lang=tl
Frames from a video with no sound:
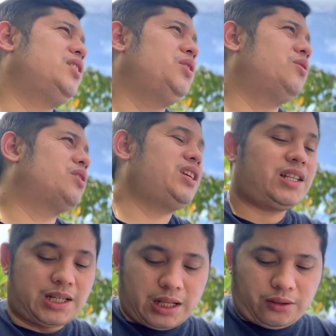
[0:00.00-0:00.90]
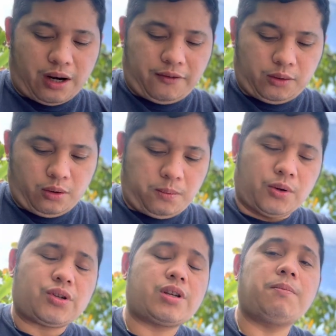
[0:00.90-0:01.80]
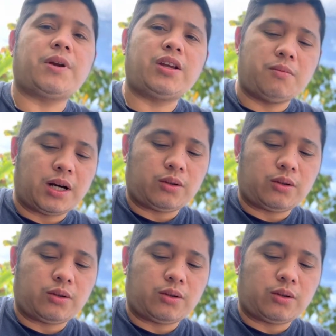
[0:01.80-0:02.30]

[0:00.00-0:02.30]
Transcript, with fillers: yung si Senator Rafi Tulfo. So siyempre yung mga